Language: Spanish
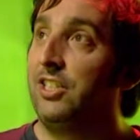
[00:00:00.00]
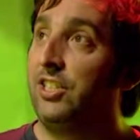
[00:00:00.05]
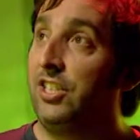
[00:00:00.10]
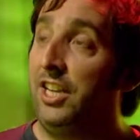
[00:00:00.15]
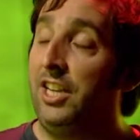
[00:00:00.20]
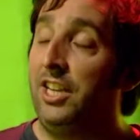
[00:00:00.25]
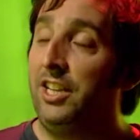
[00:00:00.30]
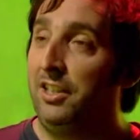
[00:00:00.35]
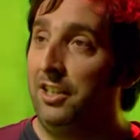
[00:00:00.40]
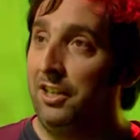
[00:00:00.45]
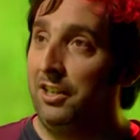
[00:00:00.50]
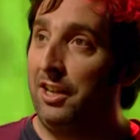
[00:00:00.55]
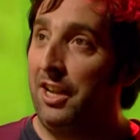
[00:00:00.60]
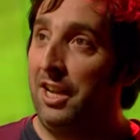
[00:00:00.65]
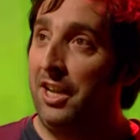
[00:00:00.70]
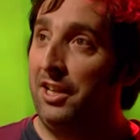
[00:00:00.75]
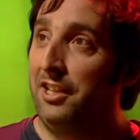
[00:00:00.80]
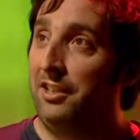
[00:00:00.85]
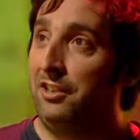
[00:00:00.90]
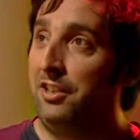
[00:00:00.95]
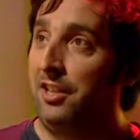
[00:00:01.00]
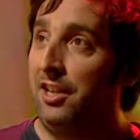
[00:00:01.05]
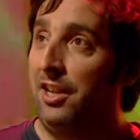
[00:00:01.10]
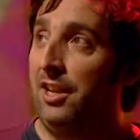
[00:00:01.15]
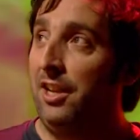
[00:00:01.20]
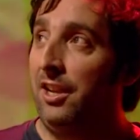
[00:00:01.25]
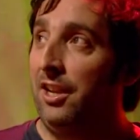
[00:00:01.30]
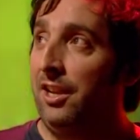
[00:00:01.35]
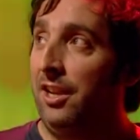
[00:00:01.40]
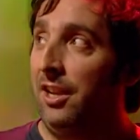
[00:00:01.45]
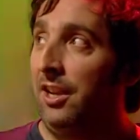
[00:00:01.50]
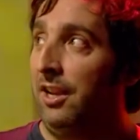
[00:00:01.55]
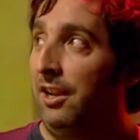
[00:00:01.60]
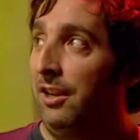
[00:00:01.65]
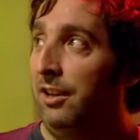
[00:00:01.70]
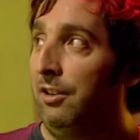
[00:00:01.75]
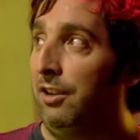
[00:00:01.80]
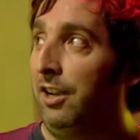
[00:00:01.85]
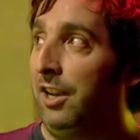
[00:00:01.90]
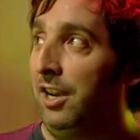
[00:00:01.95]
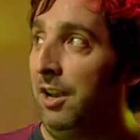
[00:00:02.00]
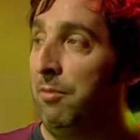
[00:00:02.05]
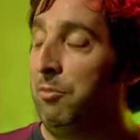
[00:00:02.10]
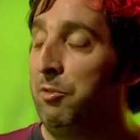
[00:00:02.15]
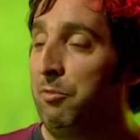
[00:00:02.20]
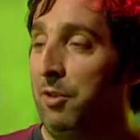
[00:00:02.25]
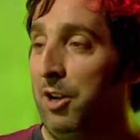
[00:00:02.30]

Sí, este, era muy